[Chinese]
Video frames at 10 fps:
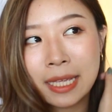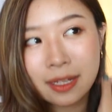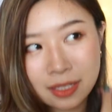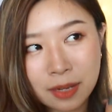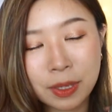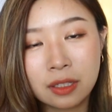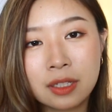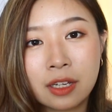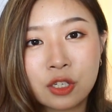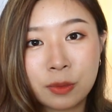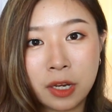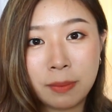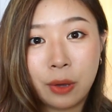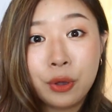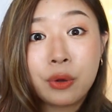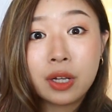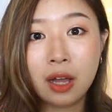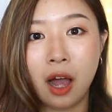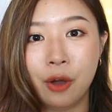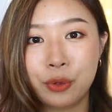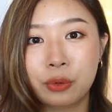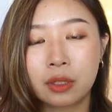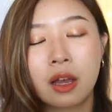那个测评的那个视频里面会有更好用